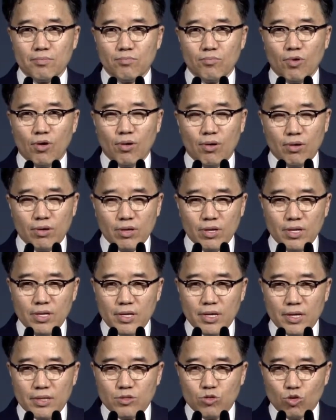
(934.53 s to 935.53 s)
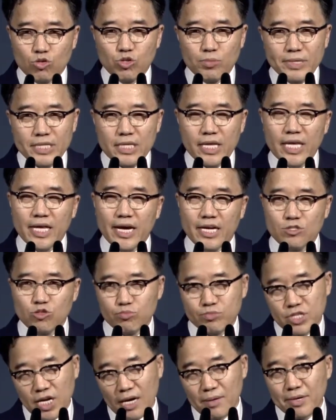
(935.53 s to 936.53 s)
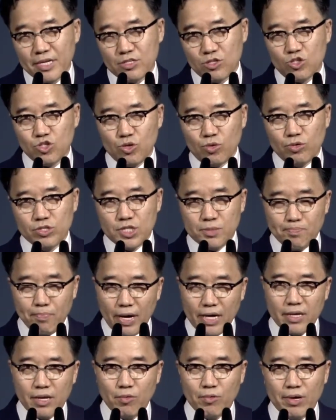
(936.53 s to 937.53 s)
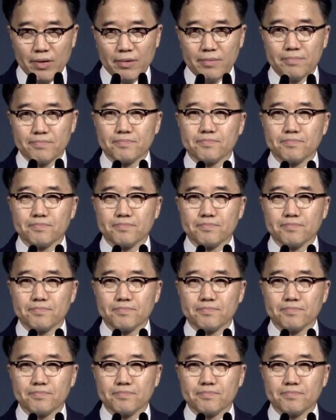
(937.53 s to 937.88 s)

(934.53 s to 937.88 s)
뭐 1년, 요즘은 기간 좀 짧아졌죠. 18개월.